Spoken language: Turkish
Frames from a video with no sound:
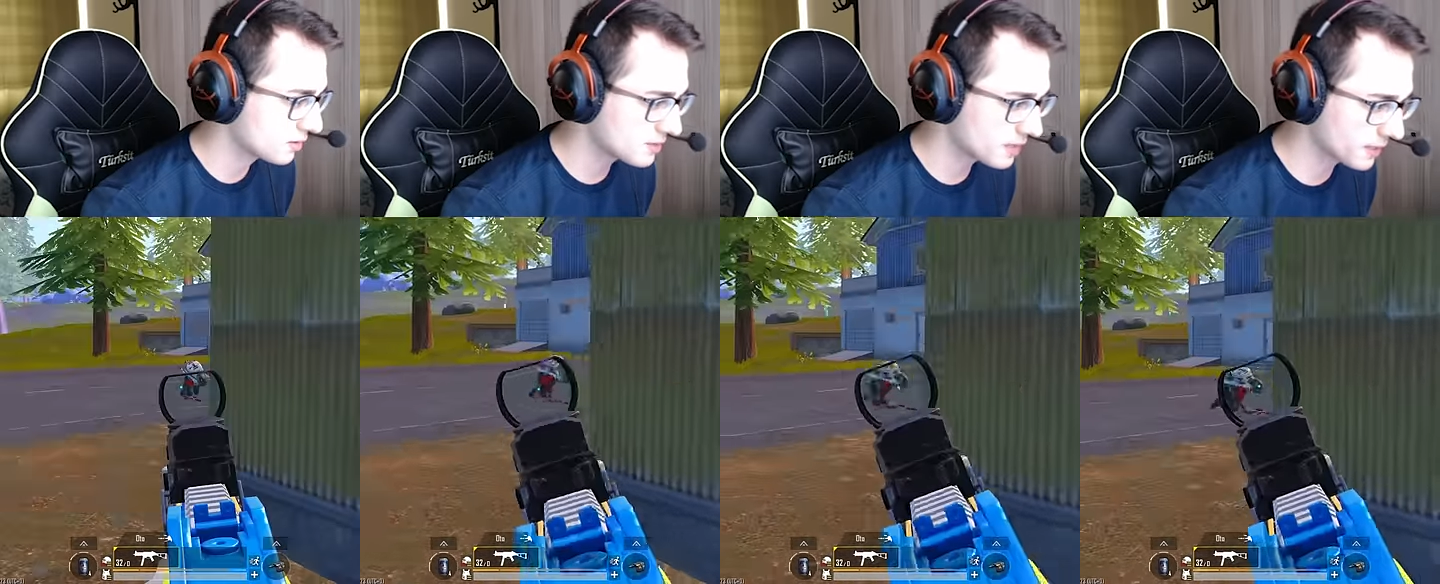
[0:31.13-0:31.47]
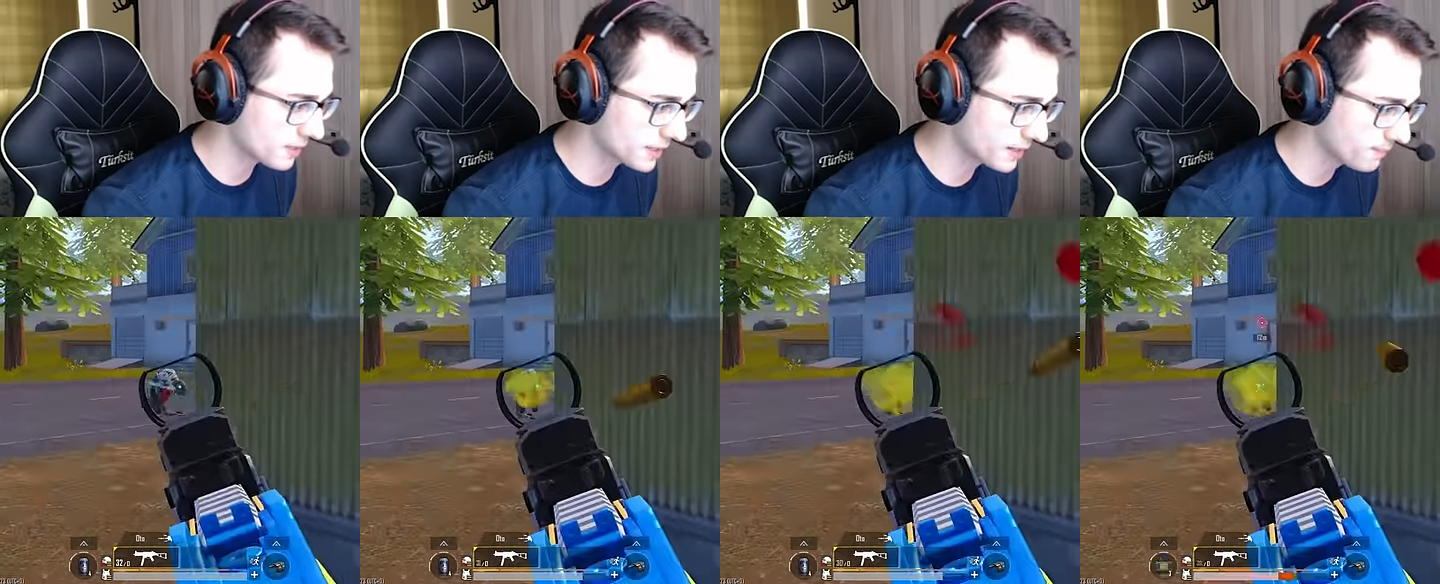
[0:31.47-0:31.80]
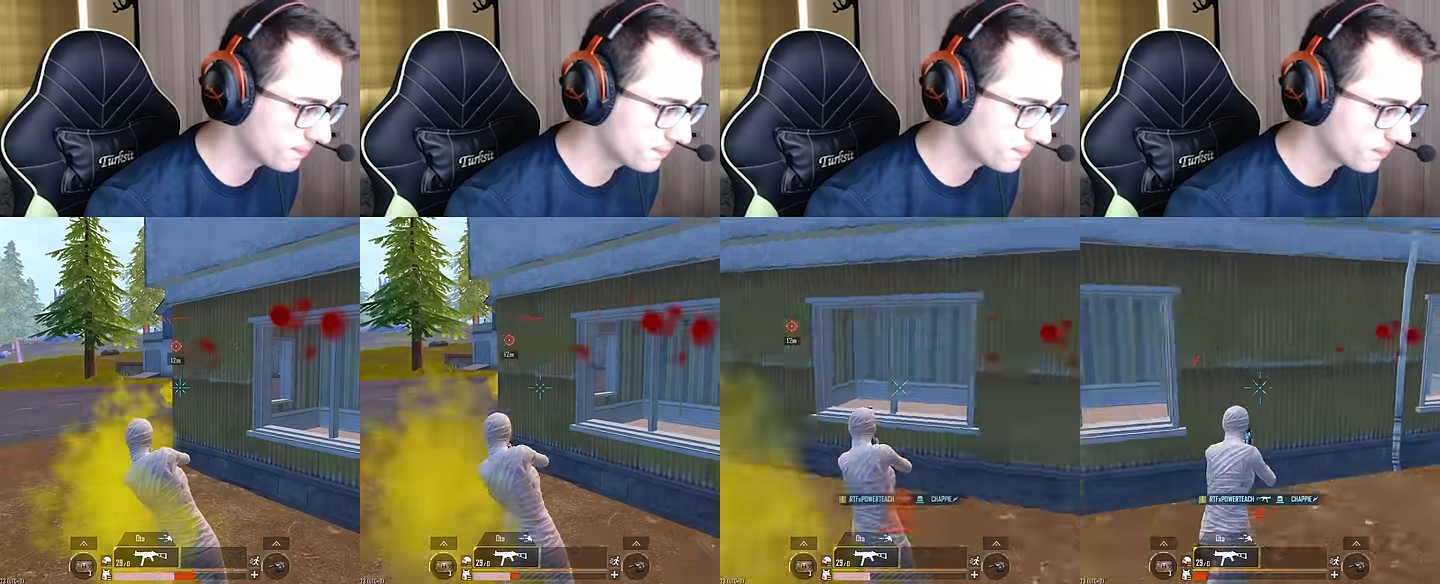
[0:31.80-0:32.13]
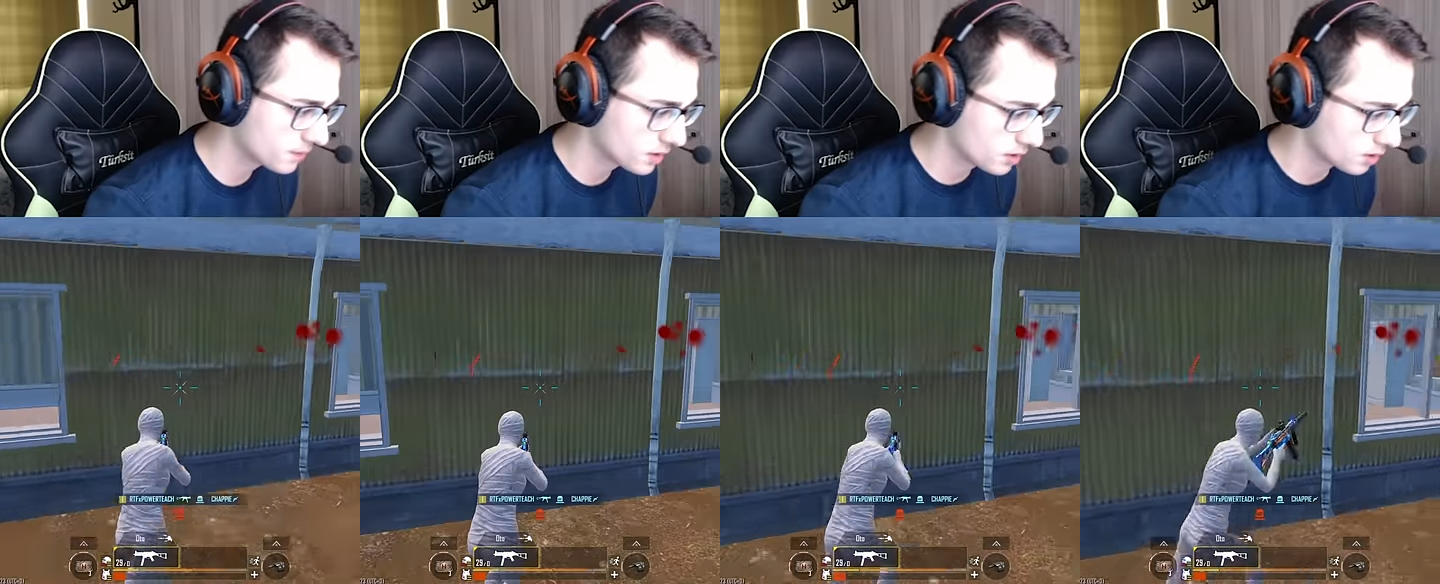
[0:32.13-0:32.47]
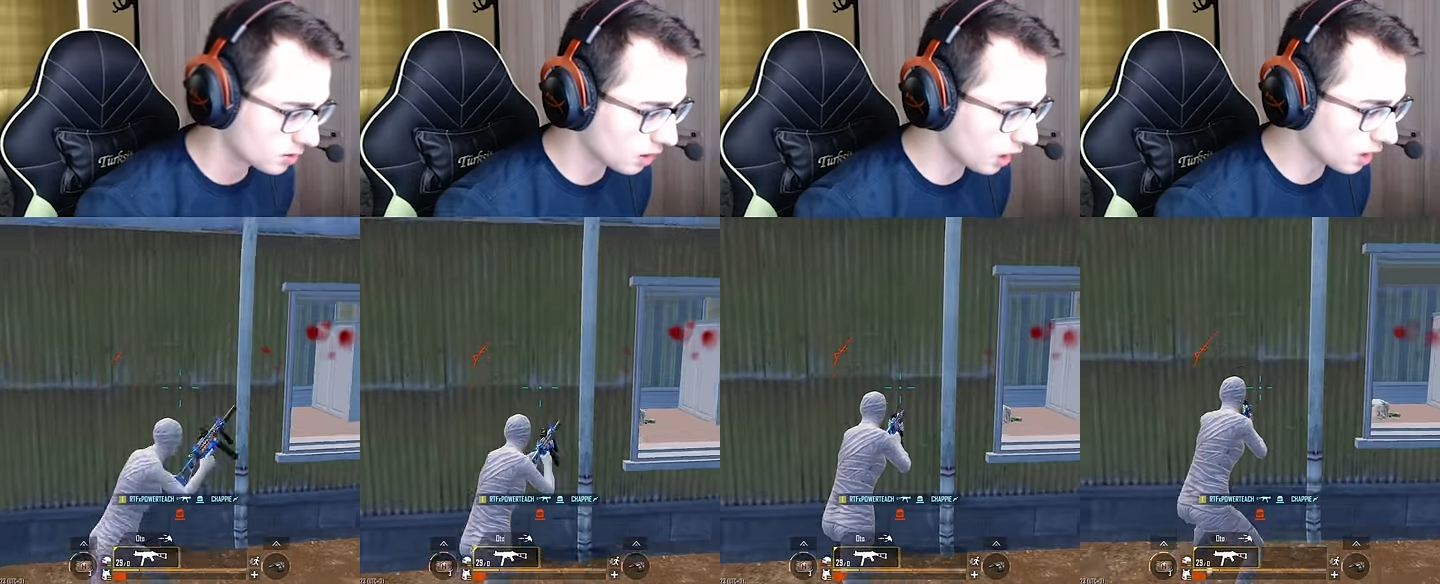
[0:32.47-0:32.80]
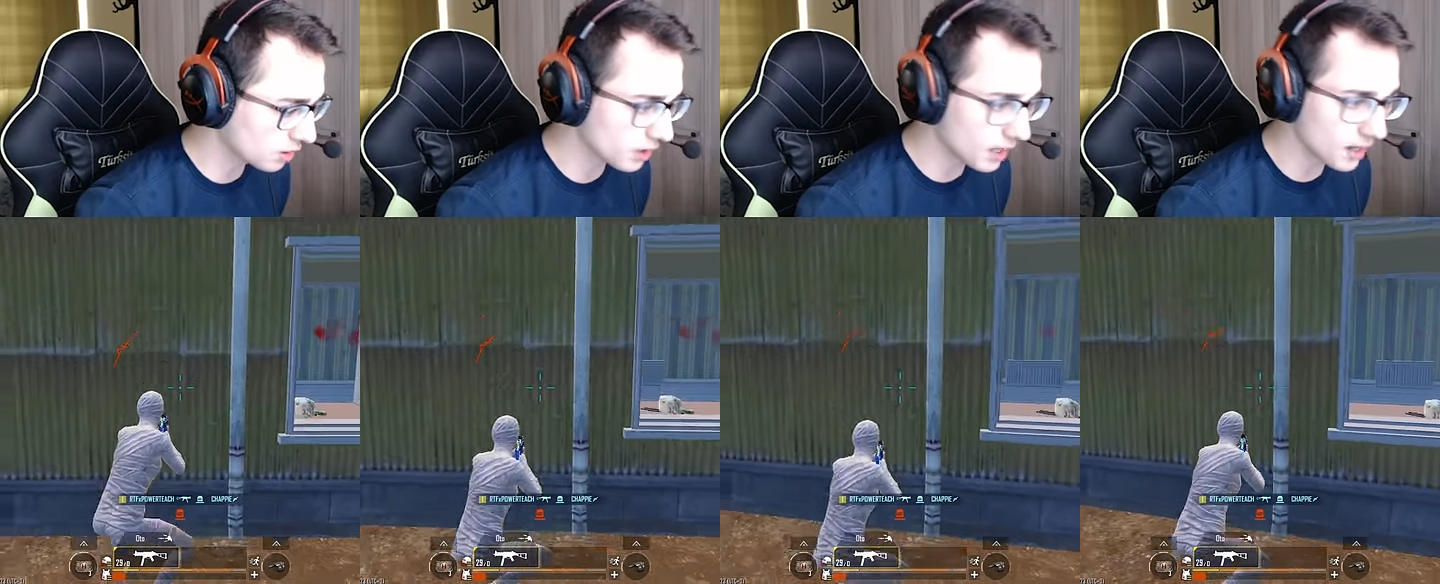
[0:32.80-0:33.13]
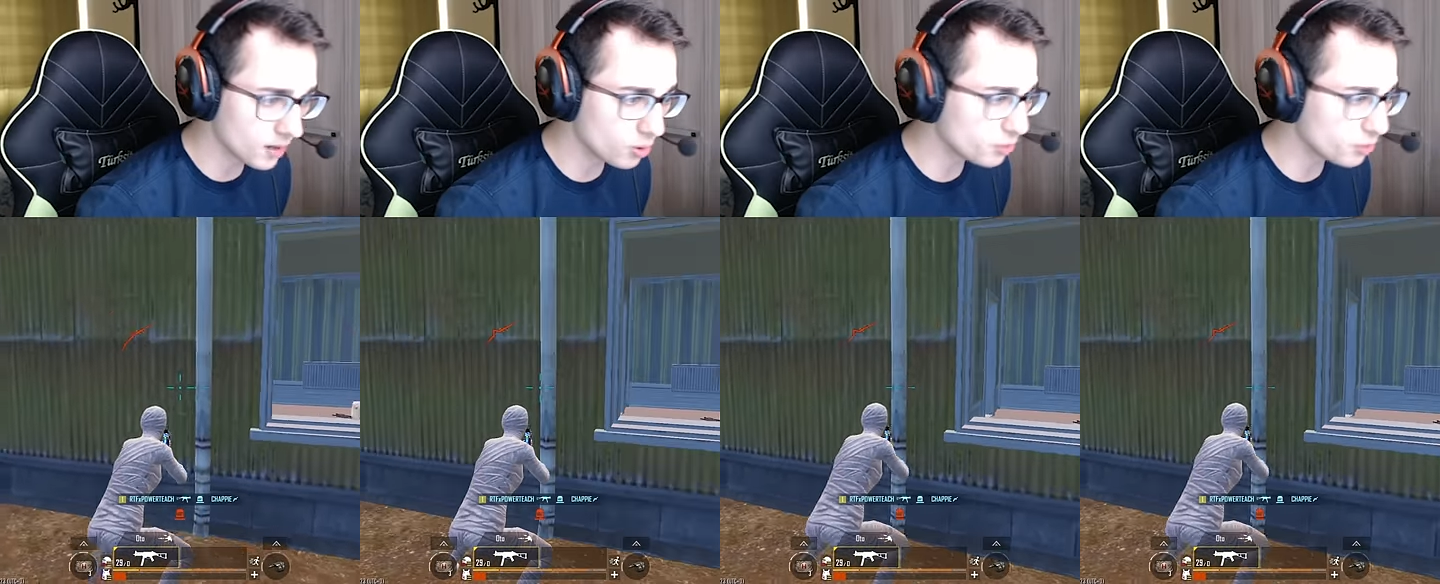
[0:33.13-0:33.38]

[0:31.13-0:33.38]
Seni bir alayım. Allah